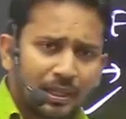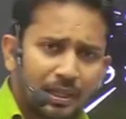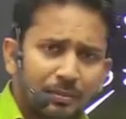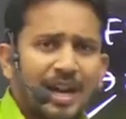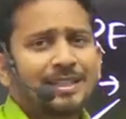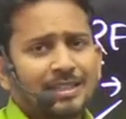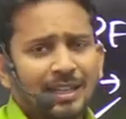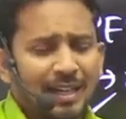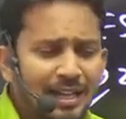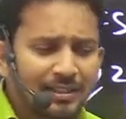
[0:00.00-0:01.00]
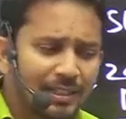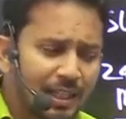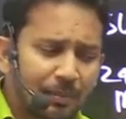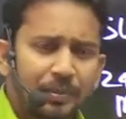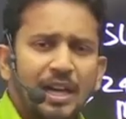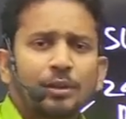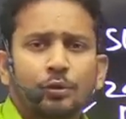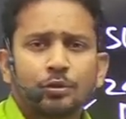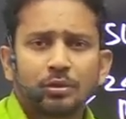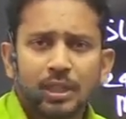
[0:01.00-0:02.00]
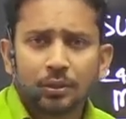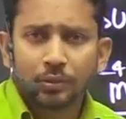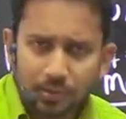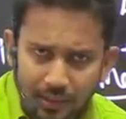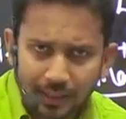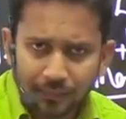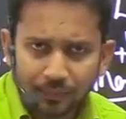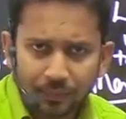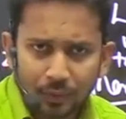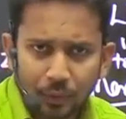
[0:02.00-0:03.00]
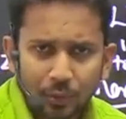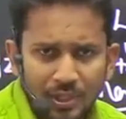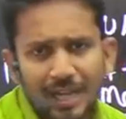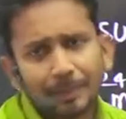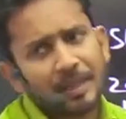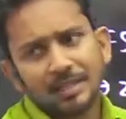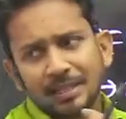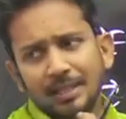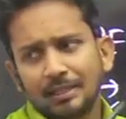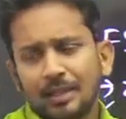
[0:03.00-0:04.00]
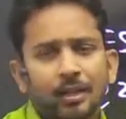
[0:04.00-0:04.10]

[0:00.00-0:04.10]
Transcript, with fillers: मार्च के लास्ट यानी अप्रैल घुसते घुसते दो चार पांच तारीख तक